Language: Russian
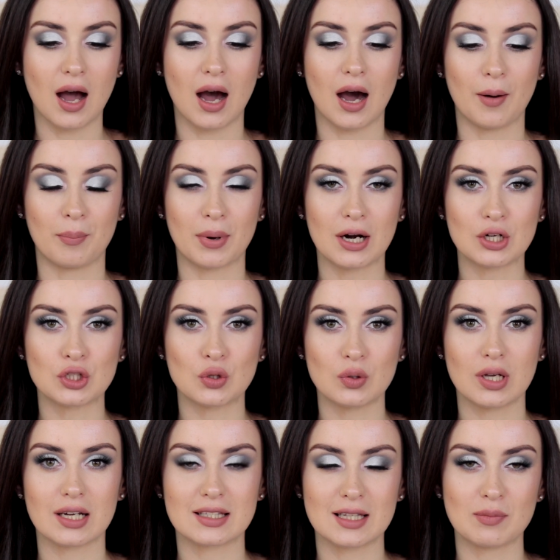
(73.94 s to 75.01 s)
а, про что
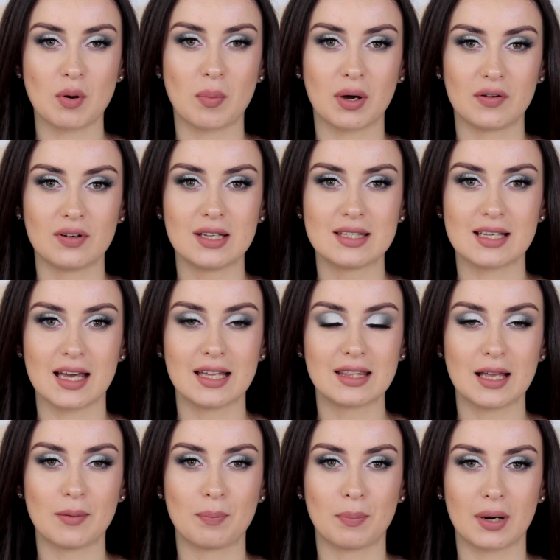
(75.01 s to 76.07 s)
я хотела бы поговорить,
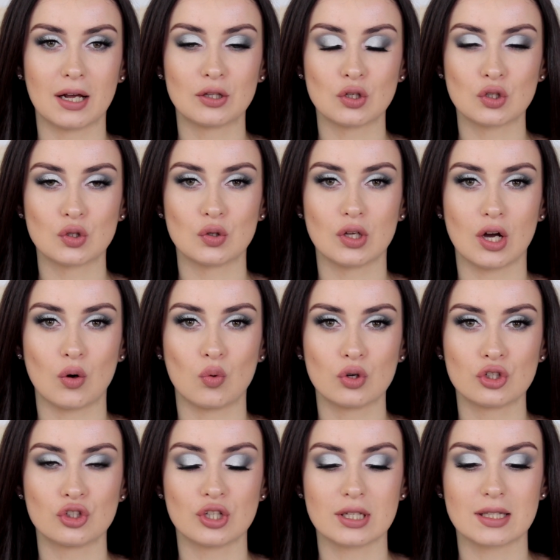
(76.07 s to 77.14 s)
это про то, что я
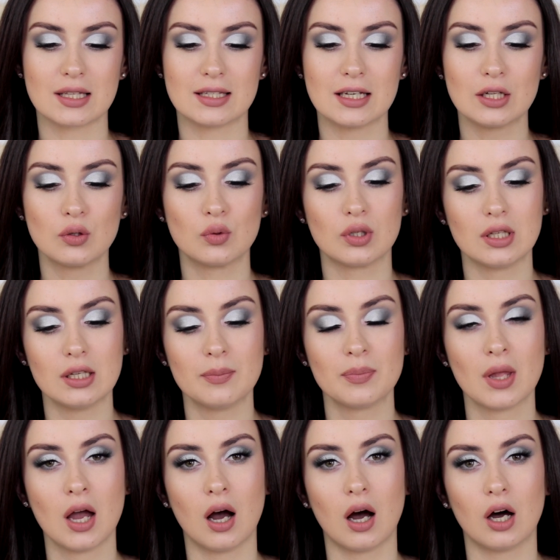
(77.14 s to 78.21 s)
очень часто делаю и
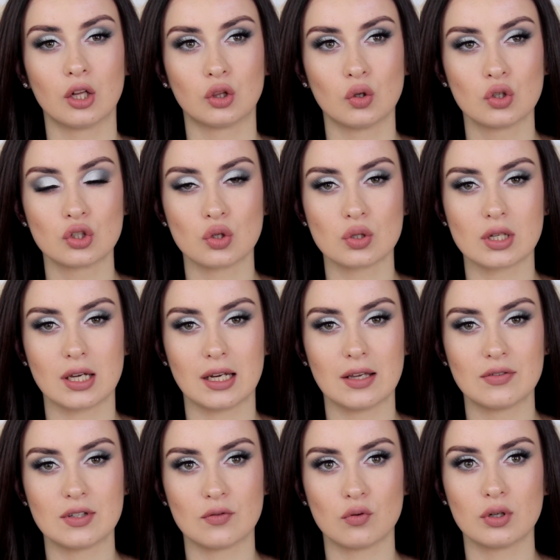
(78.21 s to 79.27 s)
а, то, что,
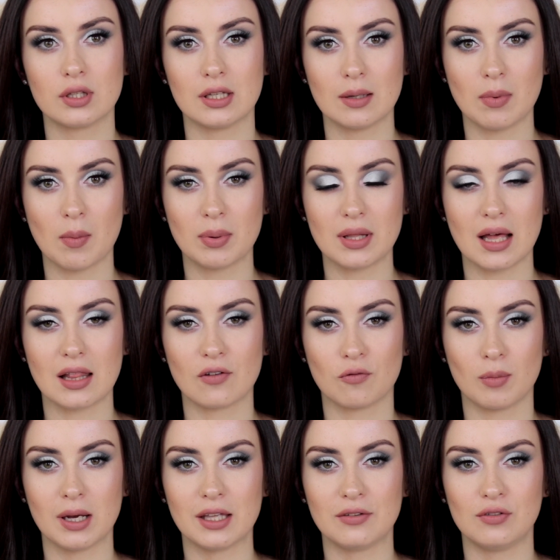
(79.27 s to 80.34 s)
скорее всего, не попадало
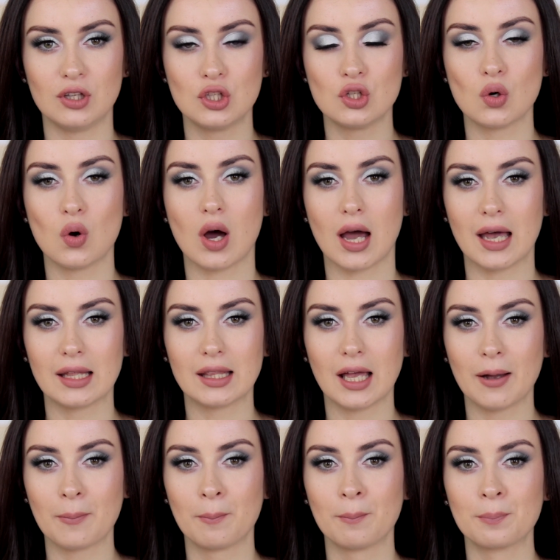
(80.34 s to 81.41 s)
в мои видео,
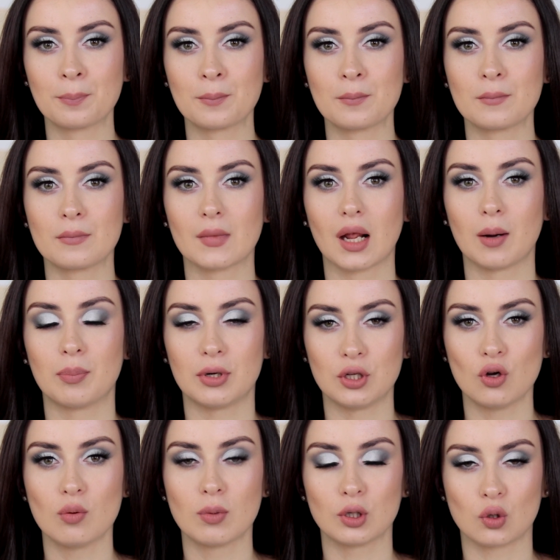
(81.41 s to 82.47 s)
это
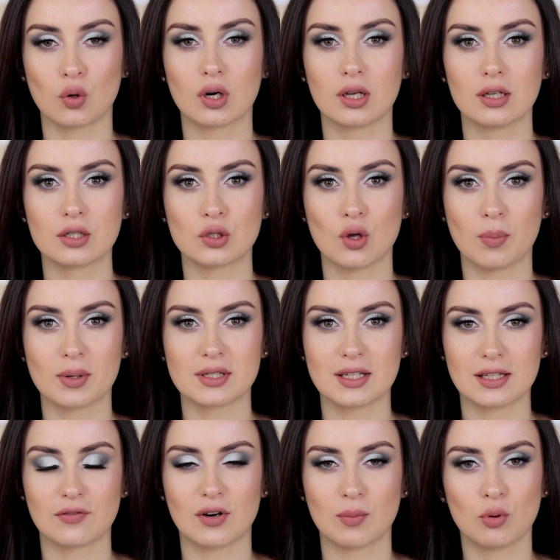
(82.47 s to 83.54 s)
прием, который
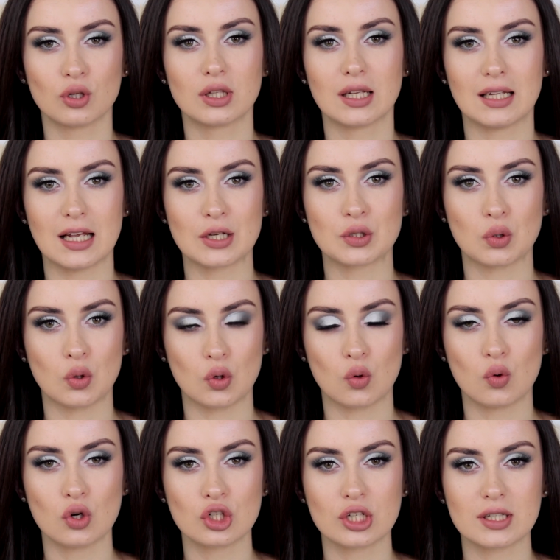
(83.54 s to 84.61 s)
100% работает для сухой
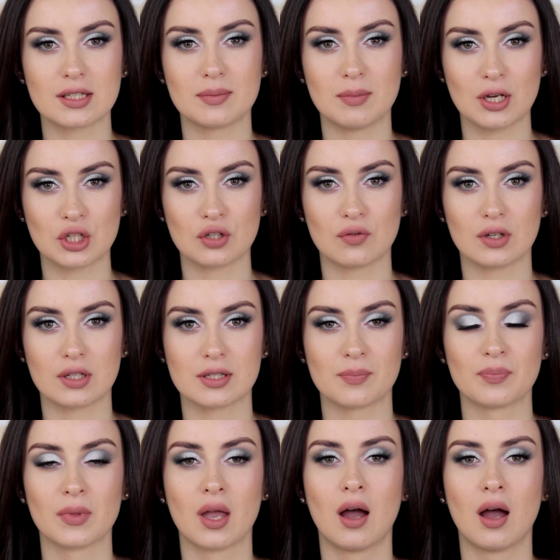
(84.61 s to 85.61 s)
кожи, смешивать